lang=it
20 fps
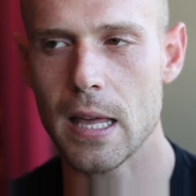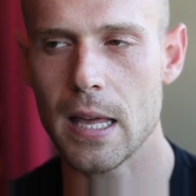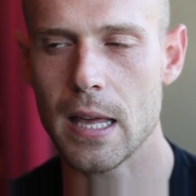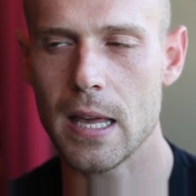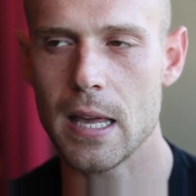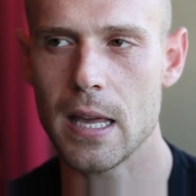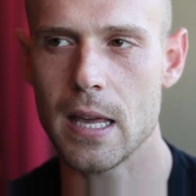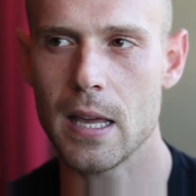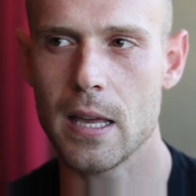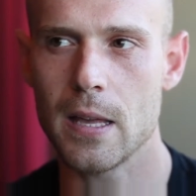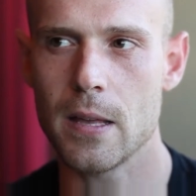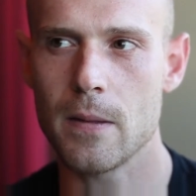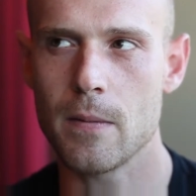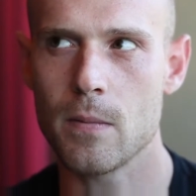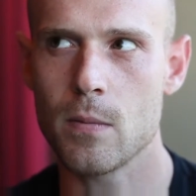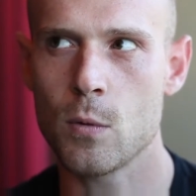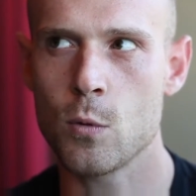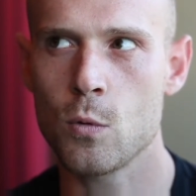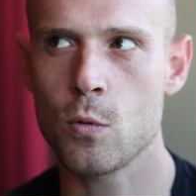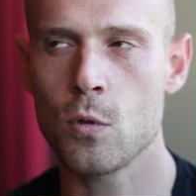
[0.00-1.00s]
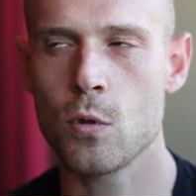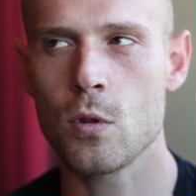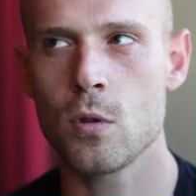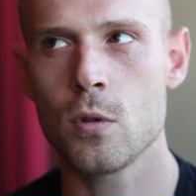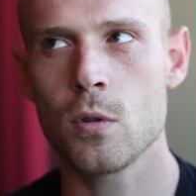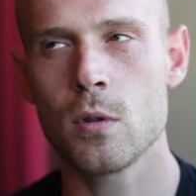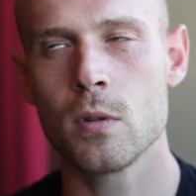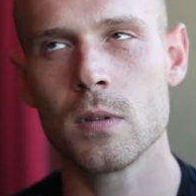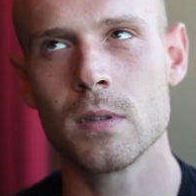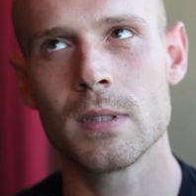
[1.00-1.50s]
E
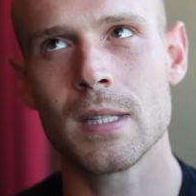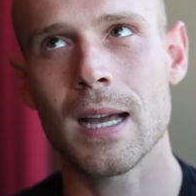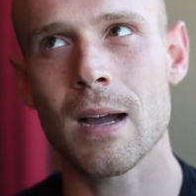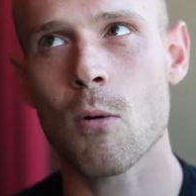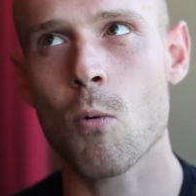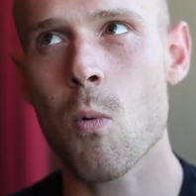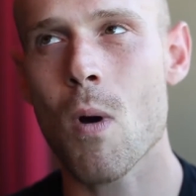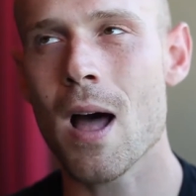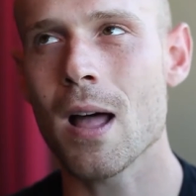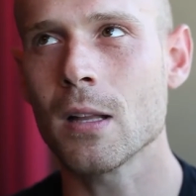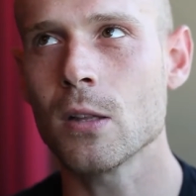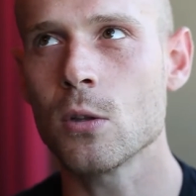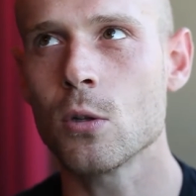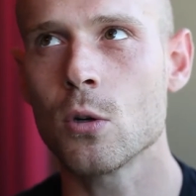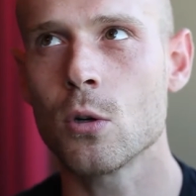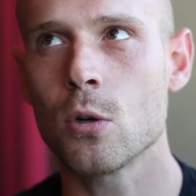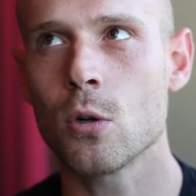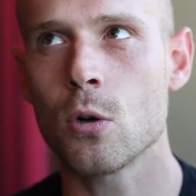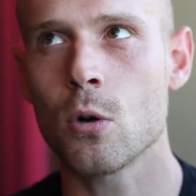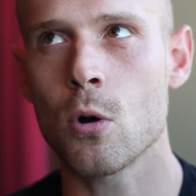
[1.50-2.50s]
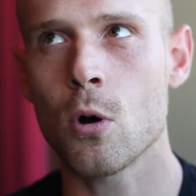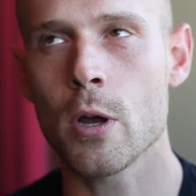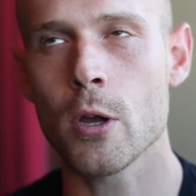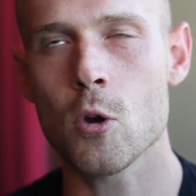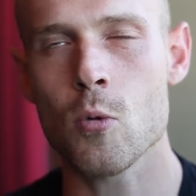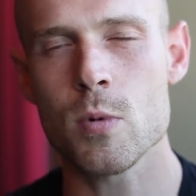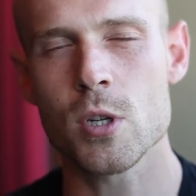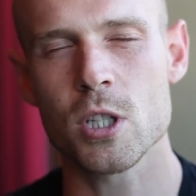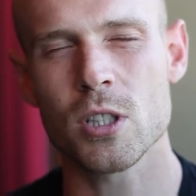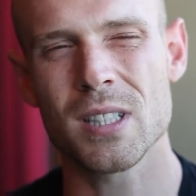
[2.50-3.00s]
da quando ho
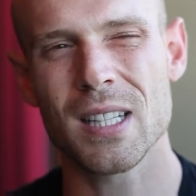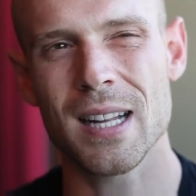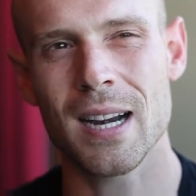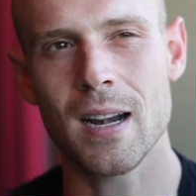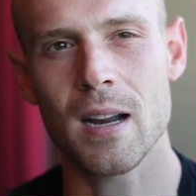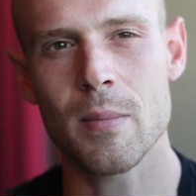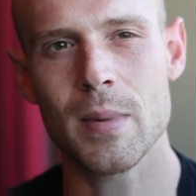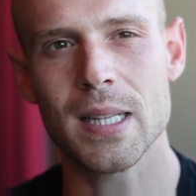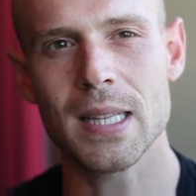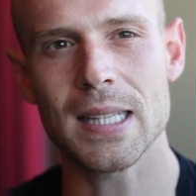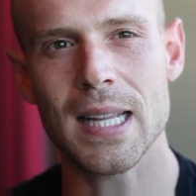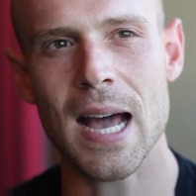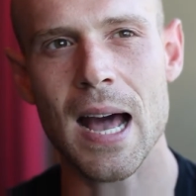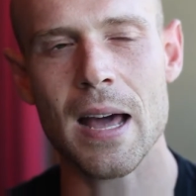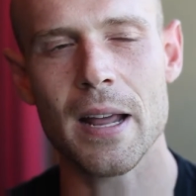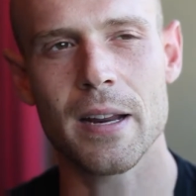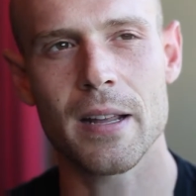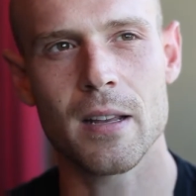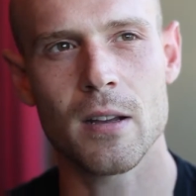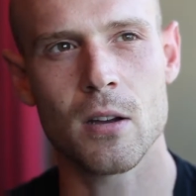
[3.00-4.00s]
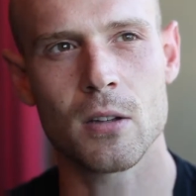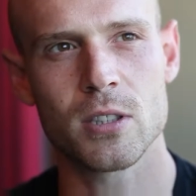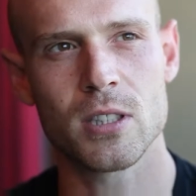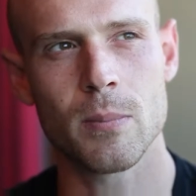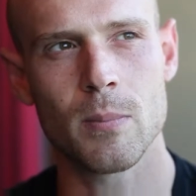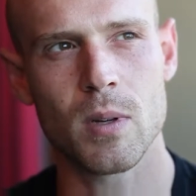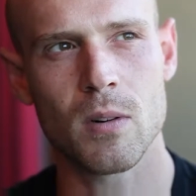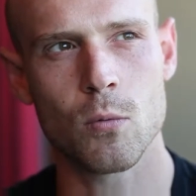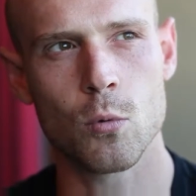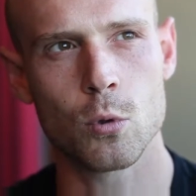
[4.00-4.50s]
incominciato ad andare alle elementari ho
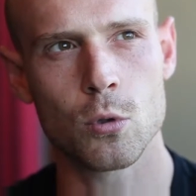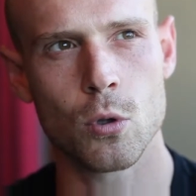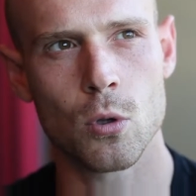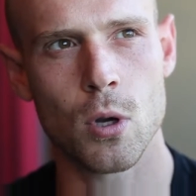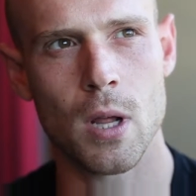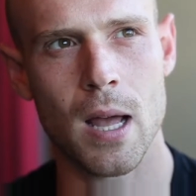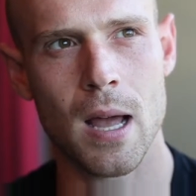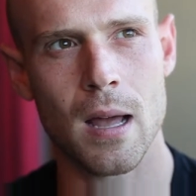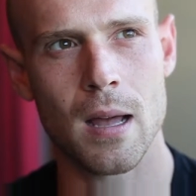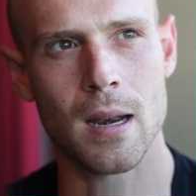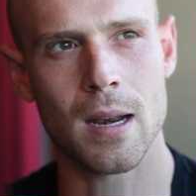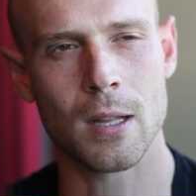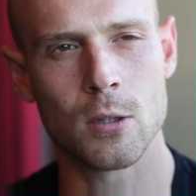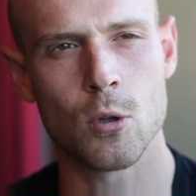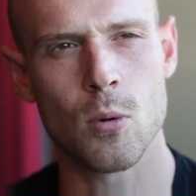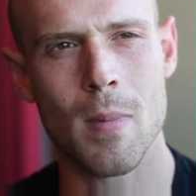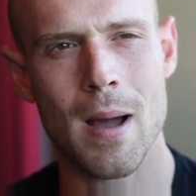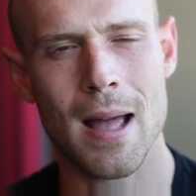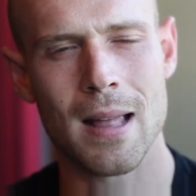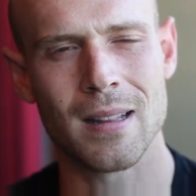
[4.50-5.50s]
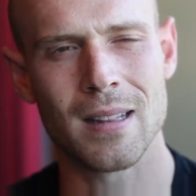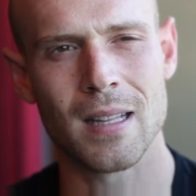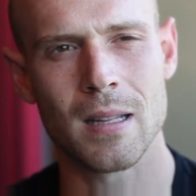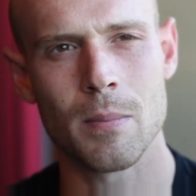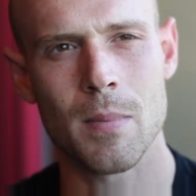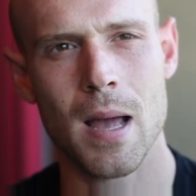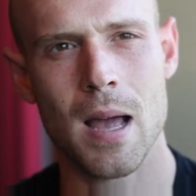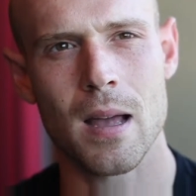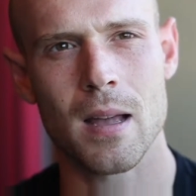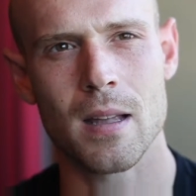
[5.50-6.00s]
sempre avuto la, la domanda
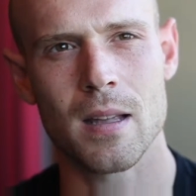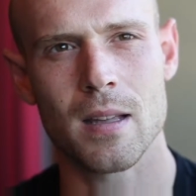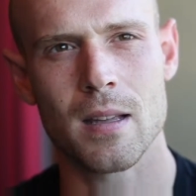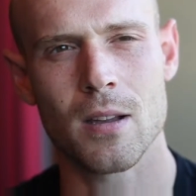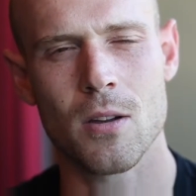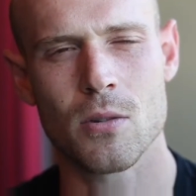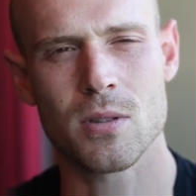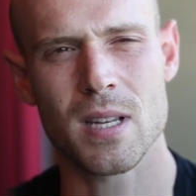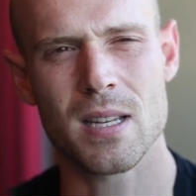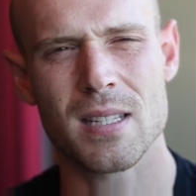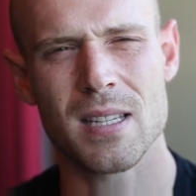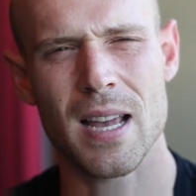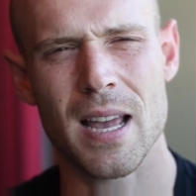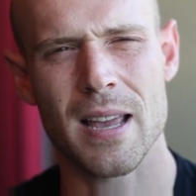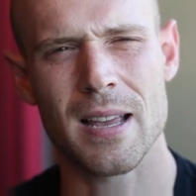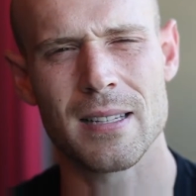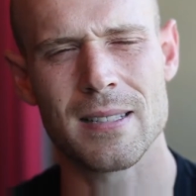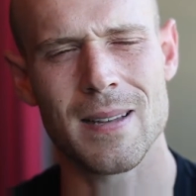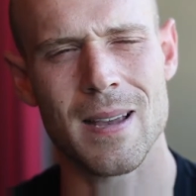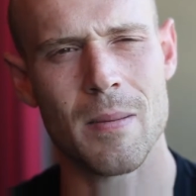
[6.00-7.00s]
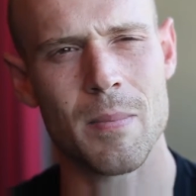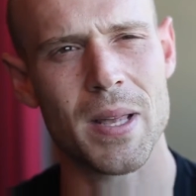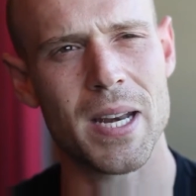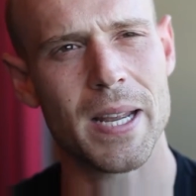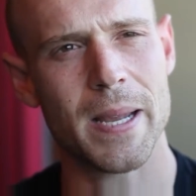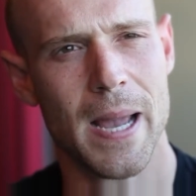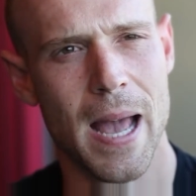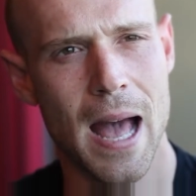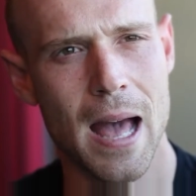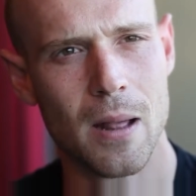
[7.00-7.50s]
ma eh, cosa sei? Sei
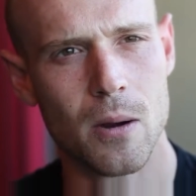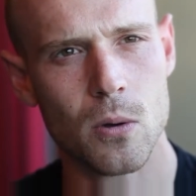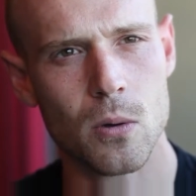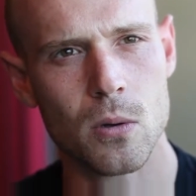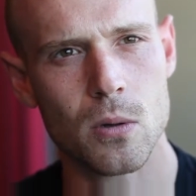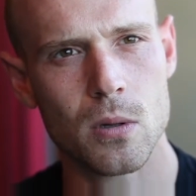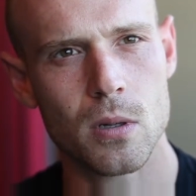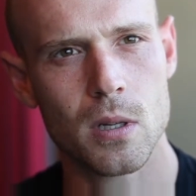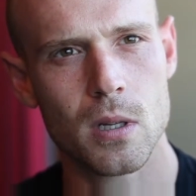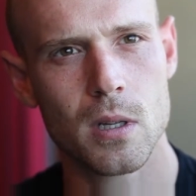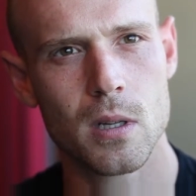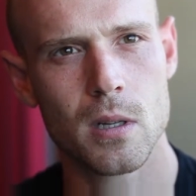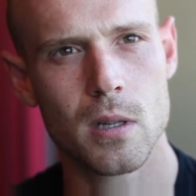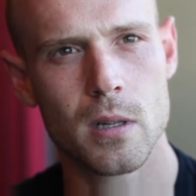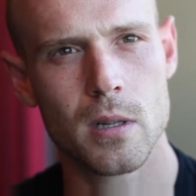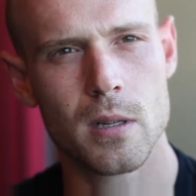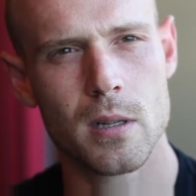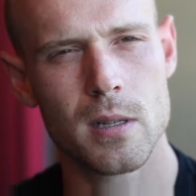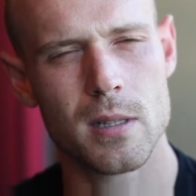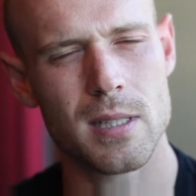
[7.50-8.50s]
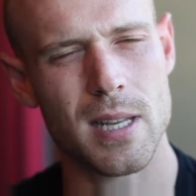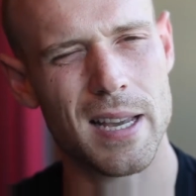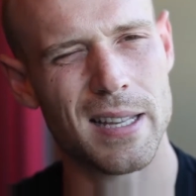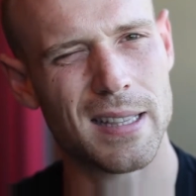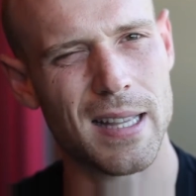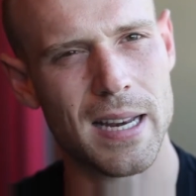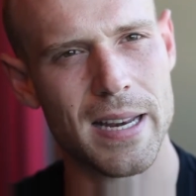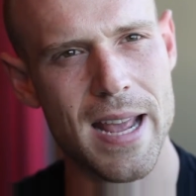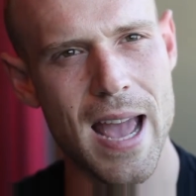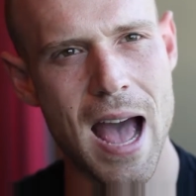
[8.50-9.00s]
americano? Sei
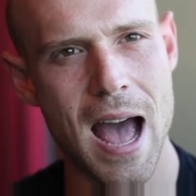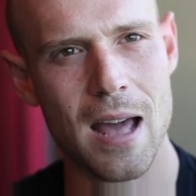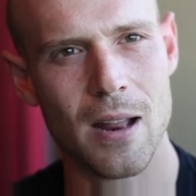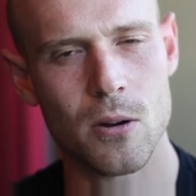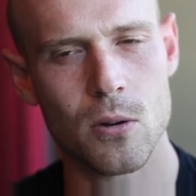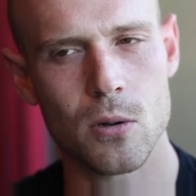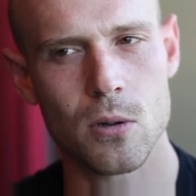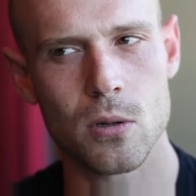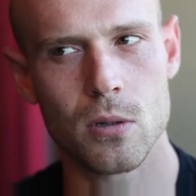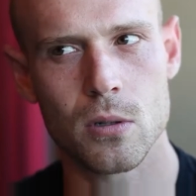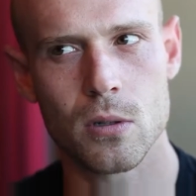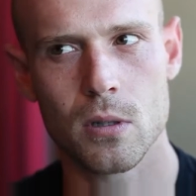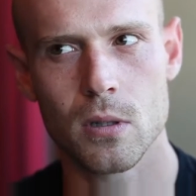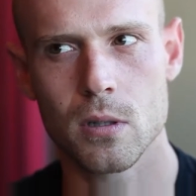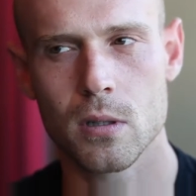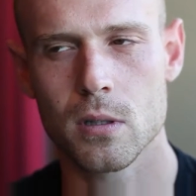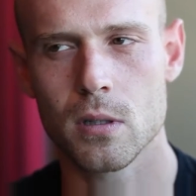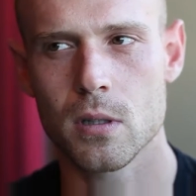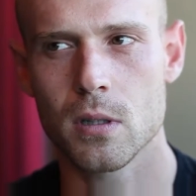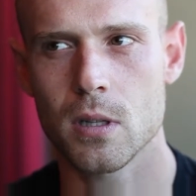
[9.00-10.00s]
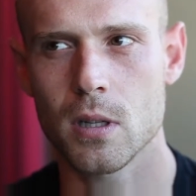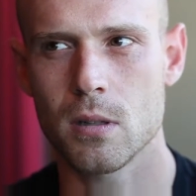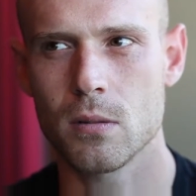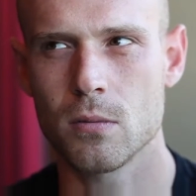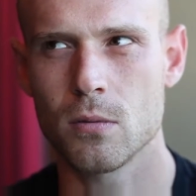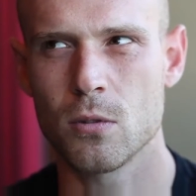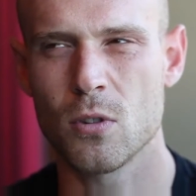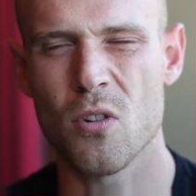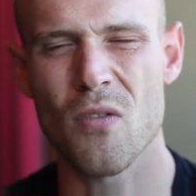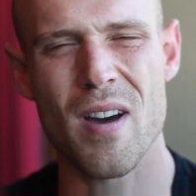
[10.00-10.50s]
italiano?
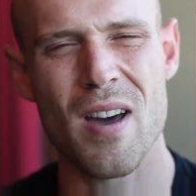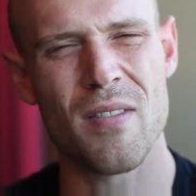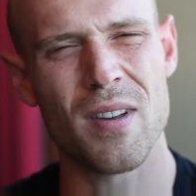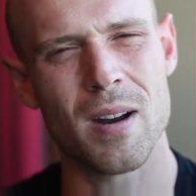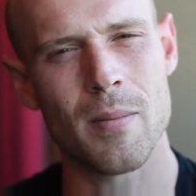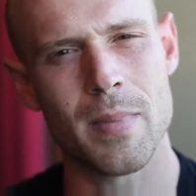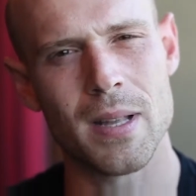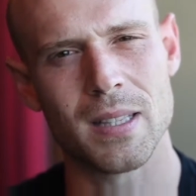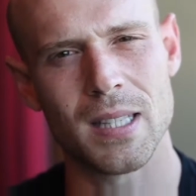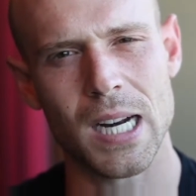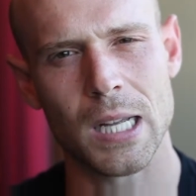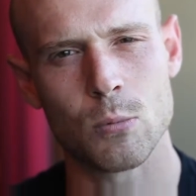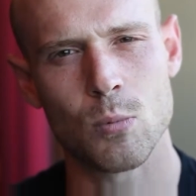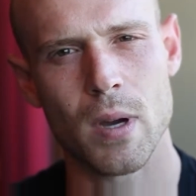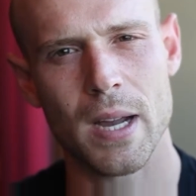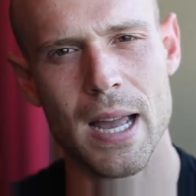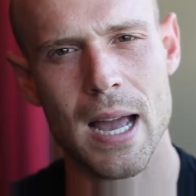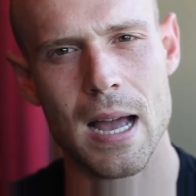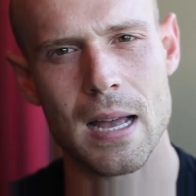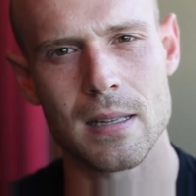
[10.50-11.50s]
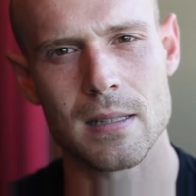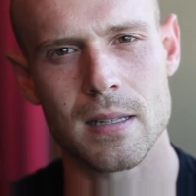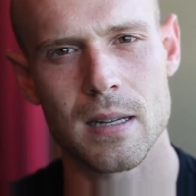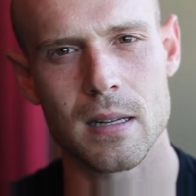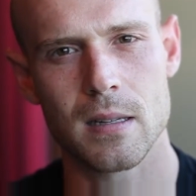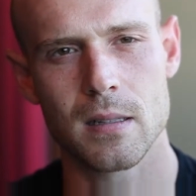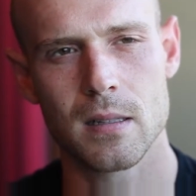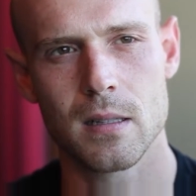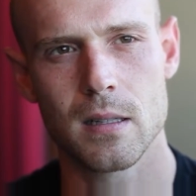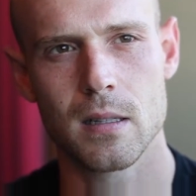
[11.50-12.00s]
Dov'è veramente la tua
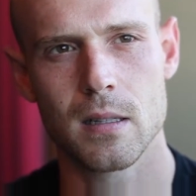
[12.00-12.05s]
casa?